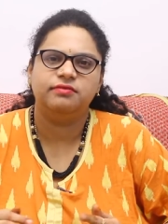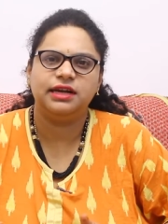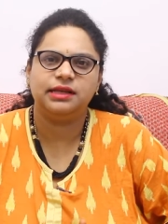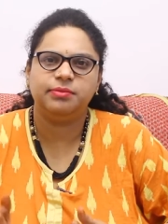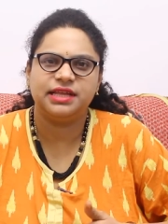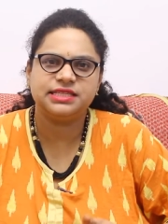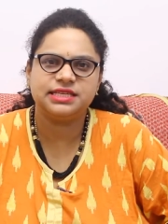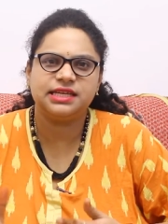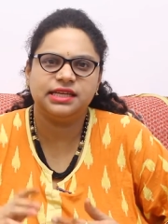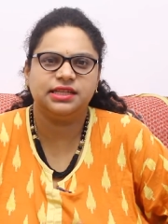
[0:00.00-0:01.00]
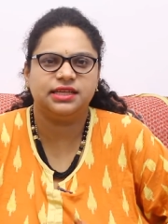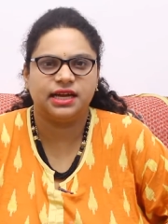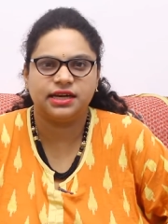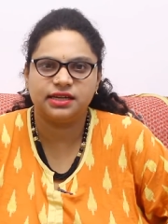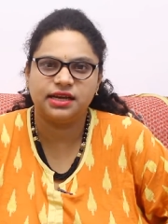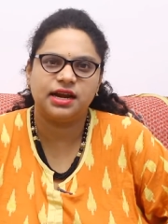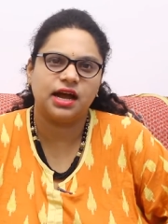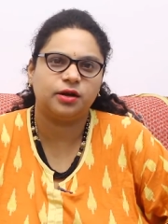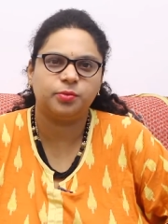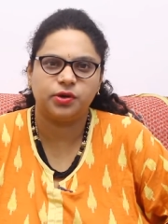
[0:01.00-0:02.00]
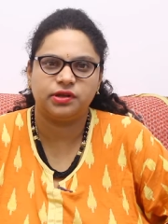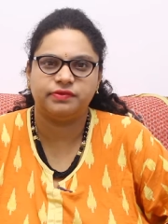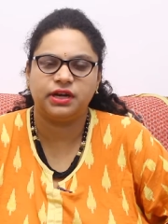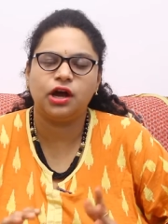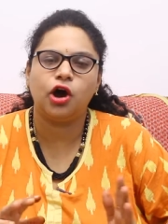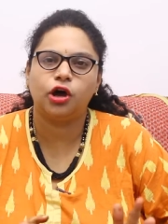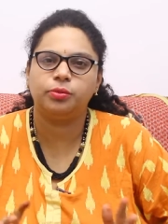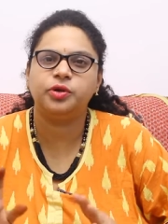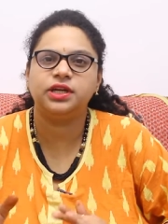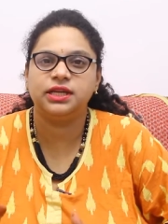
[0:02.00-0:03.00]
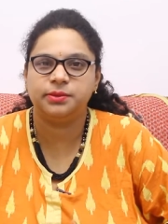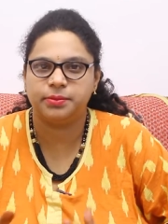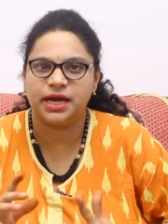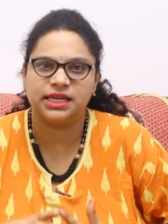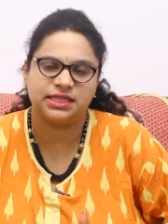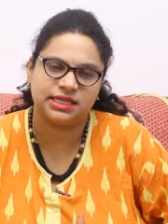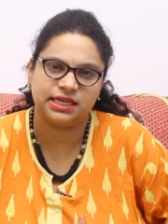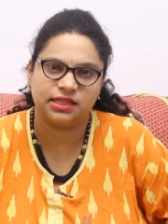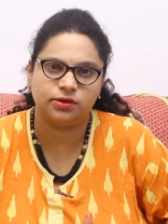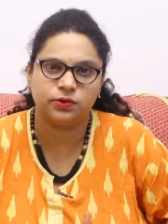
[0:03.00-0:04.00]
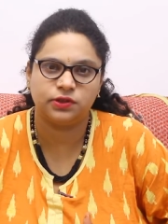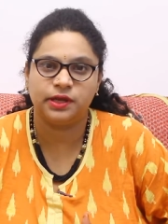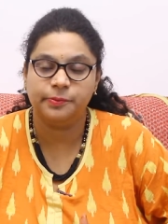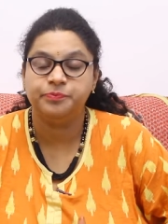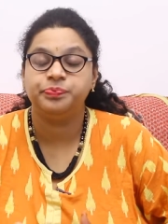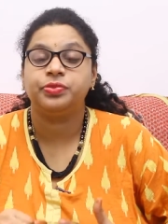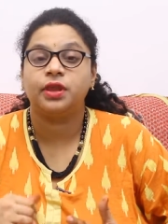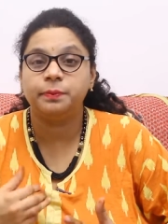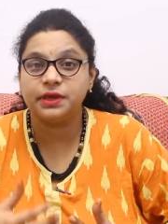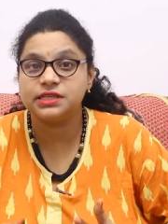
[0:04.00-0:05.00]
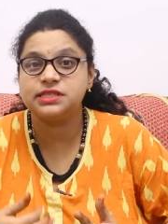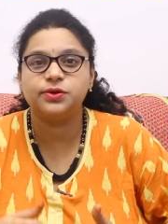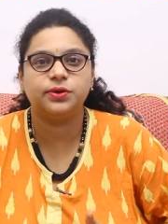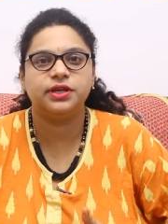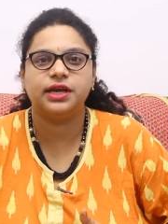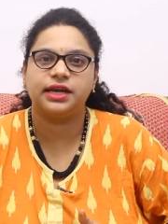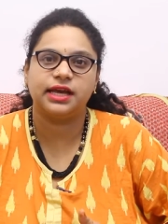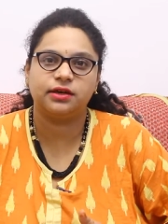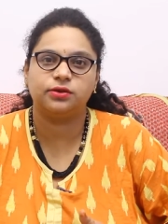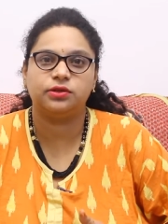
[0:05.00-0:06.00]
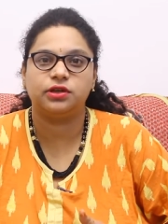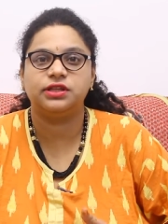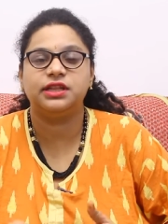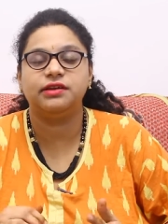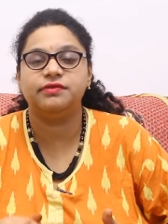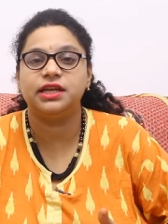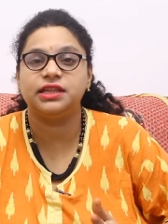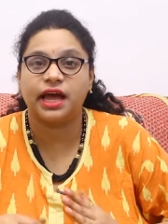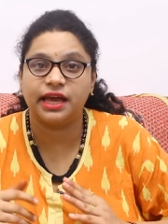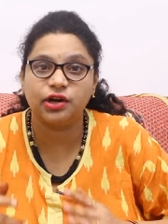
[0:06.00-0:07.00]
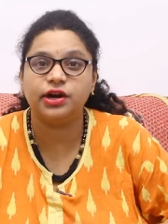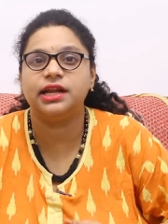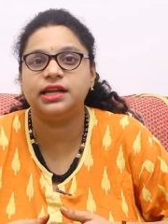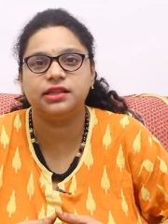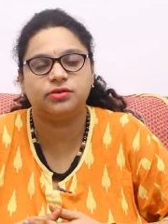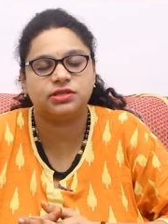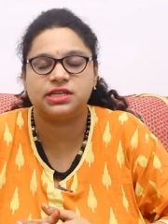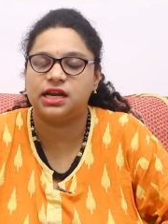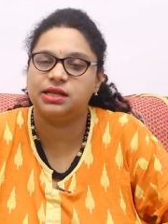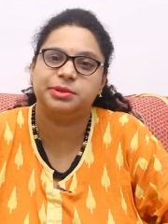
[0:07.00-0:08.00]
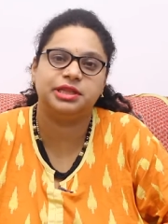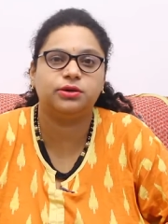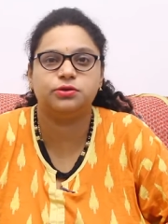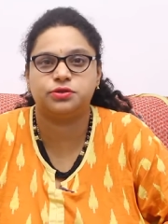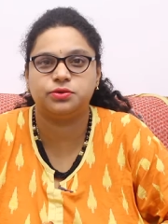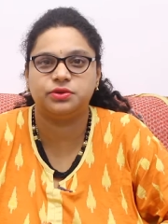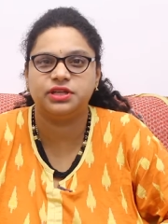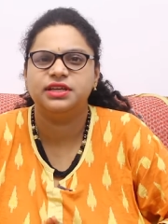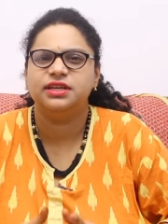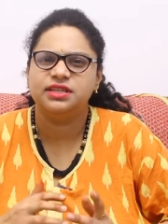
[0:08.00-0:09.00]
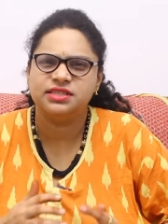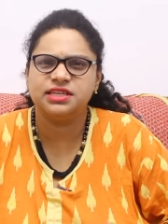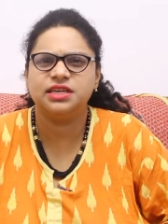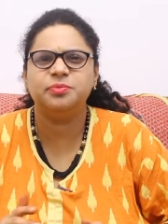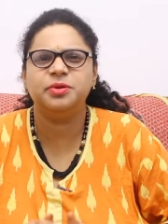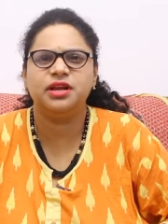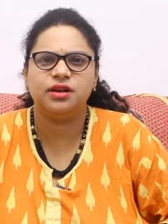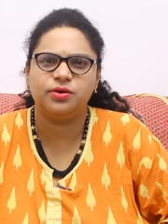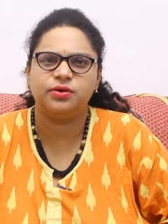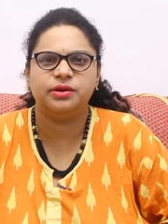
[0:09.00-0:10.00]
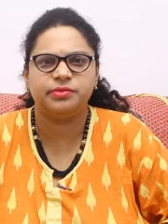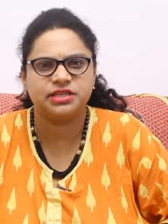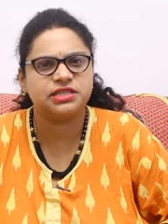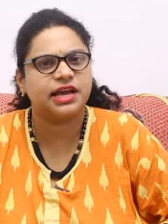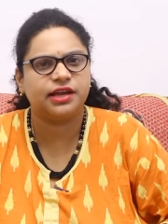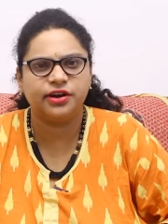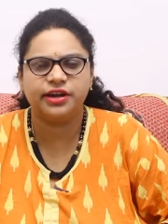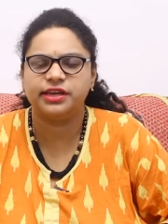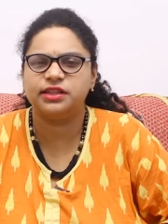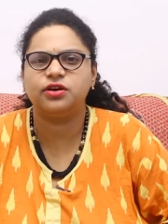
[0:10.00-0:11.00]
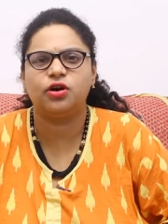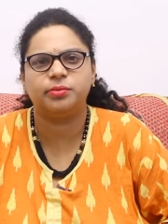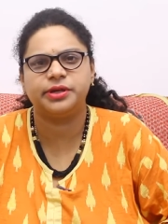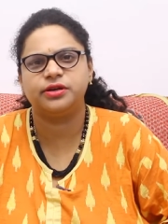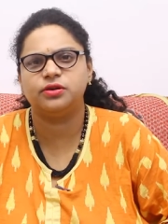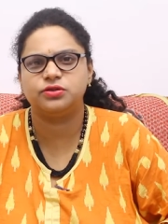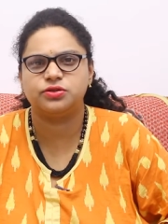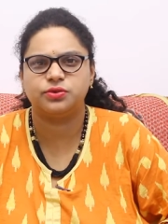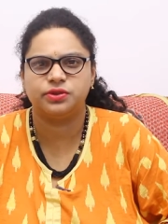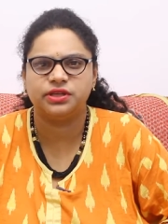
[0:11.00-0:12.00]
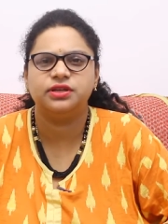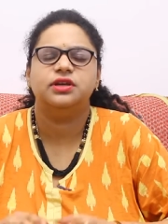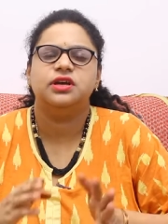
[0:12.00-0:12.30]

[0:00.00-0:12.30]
వాళ్ళకి మెన్సెస్ అనేది కరెక్ట్గా రాకపోవడం వల్ల హార్మోనల్ ఇంబ్యాలెన్స్ అనేది అవుతుంది పీజీఓడి అటాక్ అవుతుంది దానివల్ల థైరాయిడ్ అనేది కూడా చాలామందికి వస్తుంది చిన్న పిల్లల్లో కూడా ఈ మధ్య థైరాయిడ్ అనేది కామన్గా వస్తుంది